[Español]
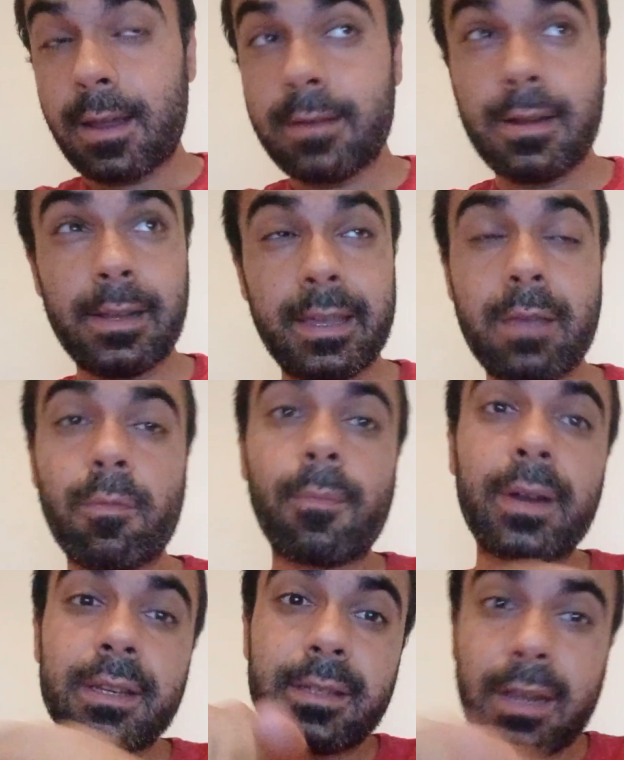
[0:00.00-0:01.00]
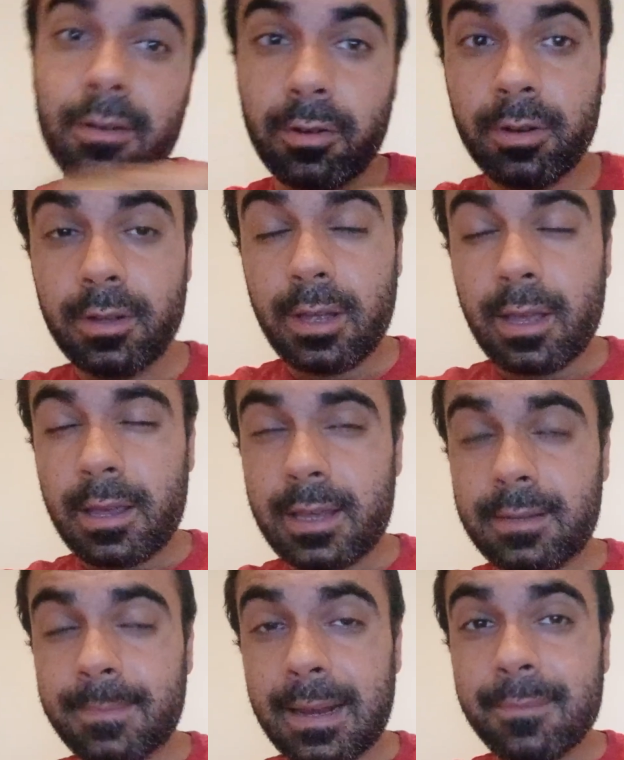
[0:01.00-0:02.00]
en el equipo parisino.
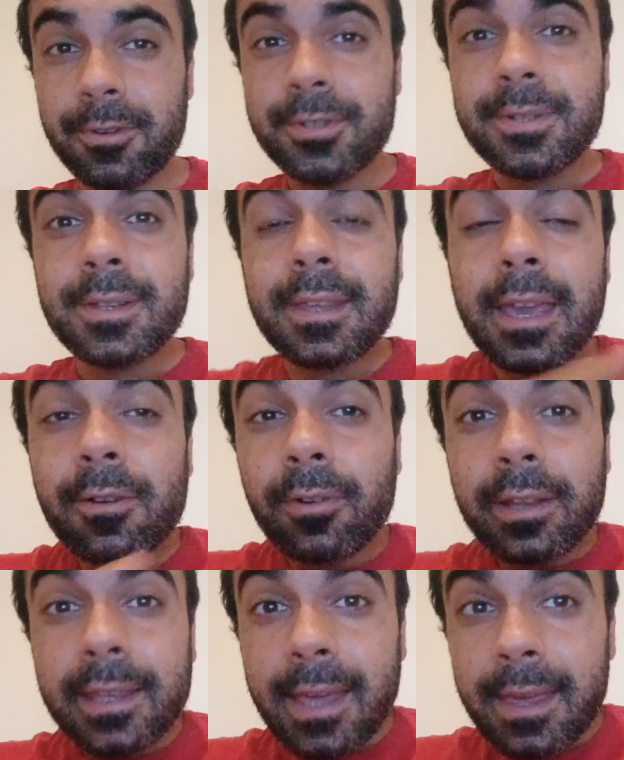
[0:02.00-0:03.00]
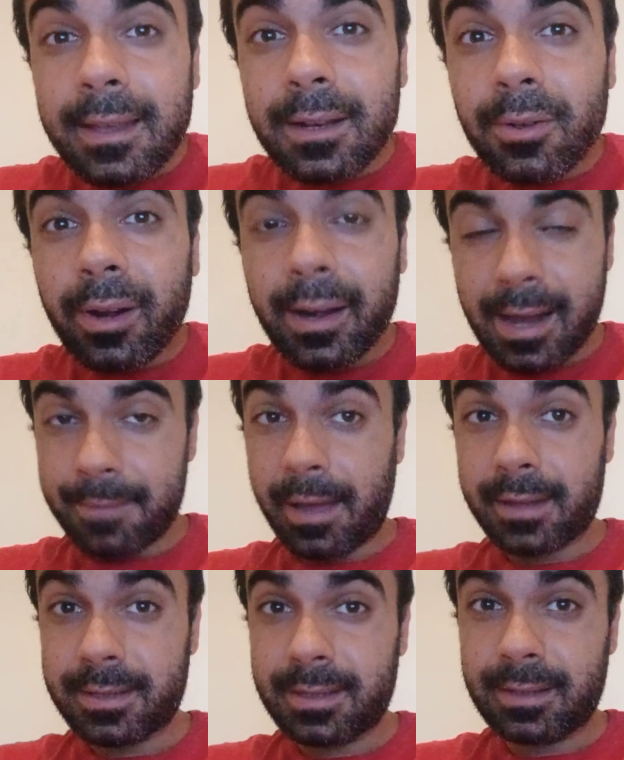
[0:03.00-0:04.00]
Esperemos que con Keylor
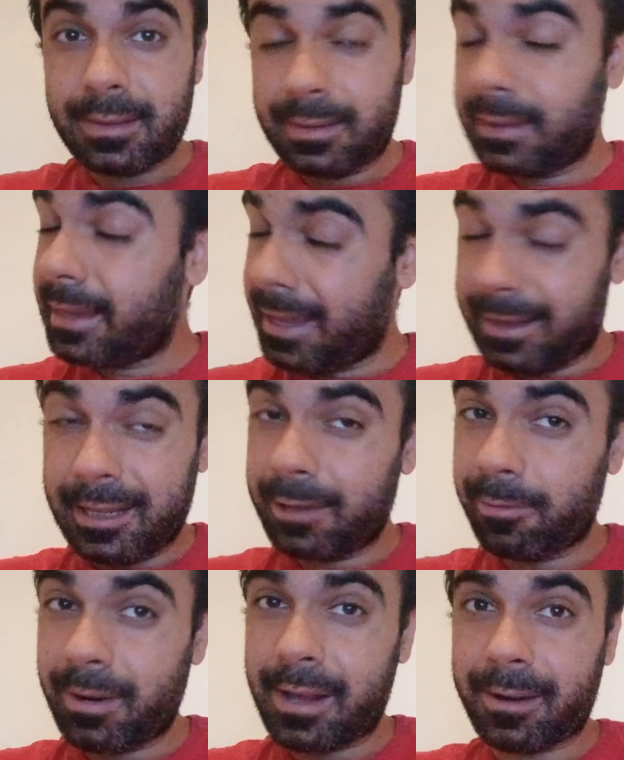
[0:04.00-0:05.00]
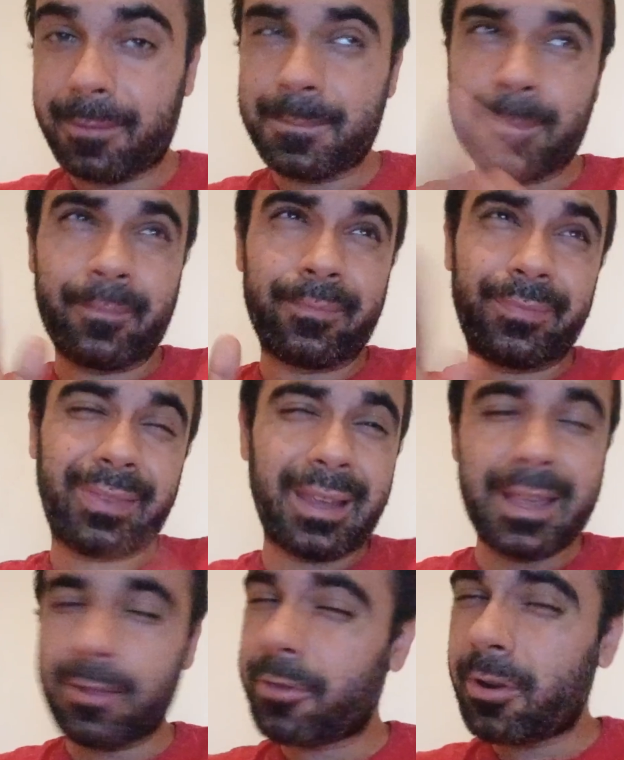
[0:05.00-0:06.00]
Navas de titular
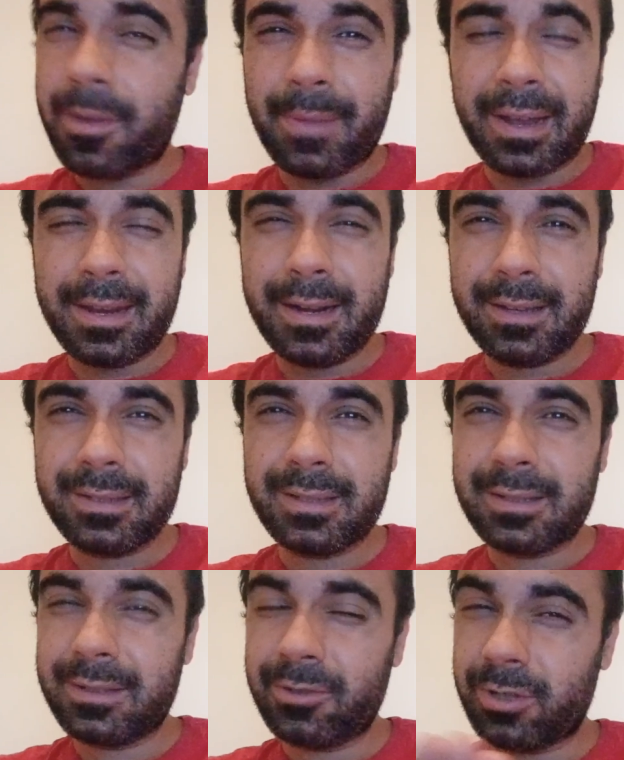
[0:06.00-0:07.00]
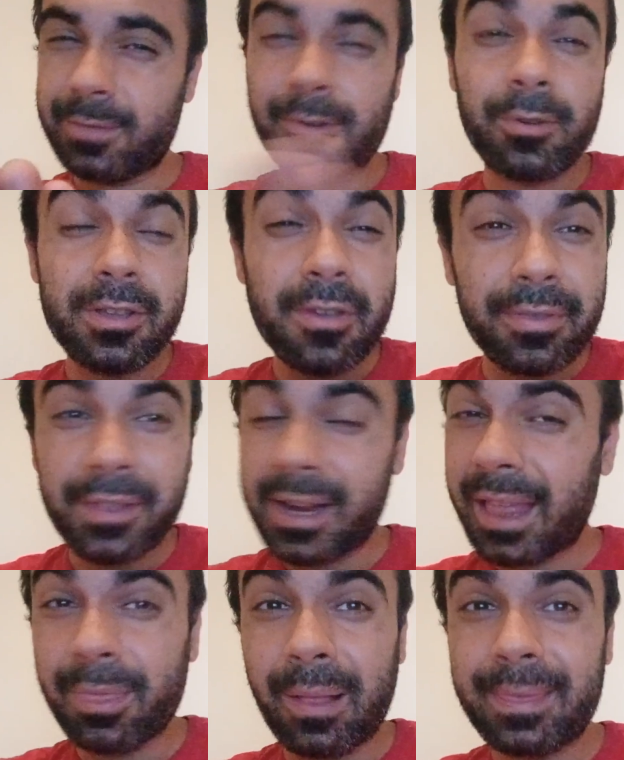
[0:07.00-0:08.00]
¿Y tú te lo imaginas? yo José Mourinho
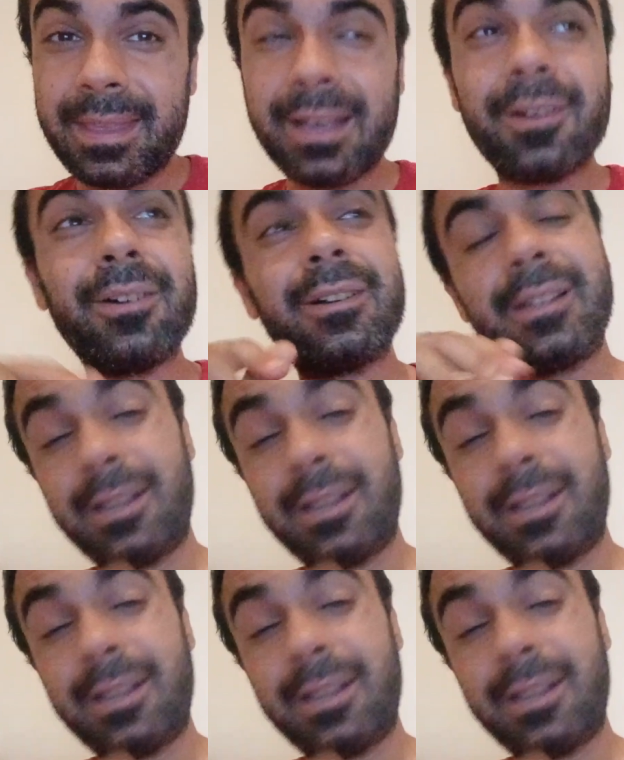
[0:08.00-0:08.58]
entrenando al Tico.